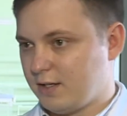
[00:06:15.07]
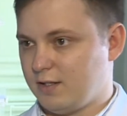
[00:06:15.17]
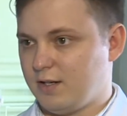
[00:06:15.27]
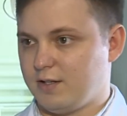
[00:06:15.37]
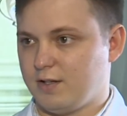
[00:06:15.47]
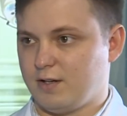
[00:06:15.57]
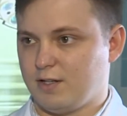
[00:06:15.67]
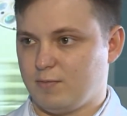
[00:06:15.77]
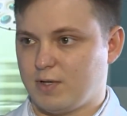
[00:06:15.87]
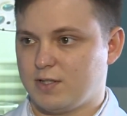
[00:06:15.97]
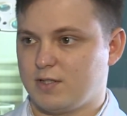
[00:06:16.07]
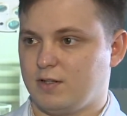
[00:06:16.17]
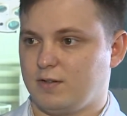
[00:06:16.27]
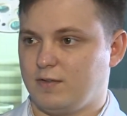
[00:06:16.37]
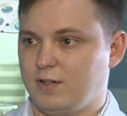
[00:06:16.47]
отделение
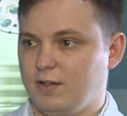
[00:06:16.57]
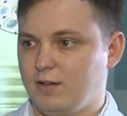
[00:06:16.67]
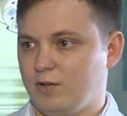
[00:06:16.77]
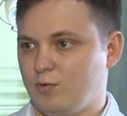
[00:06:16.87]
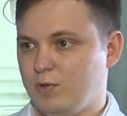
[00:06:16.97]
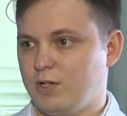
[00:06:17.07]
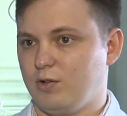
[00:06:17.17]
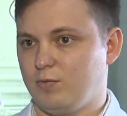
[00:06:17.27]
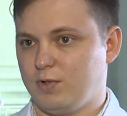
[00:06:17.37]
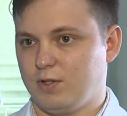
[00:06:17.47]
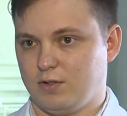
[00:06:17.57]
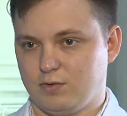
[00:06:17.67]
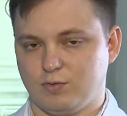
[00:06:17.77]
реанимации и любые-любые,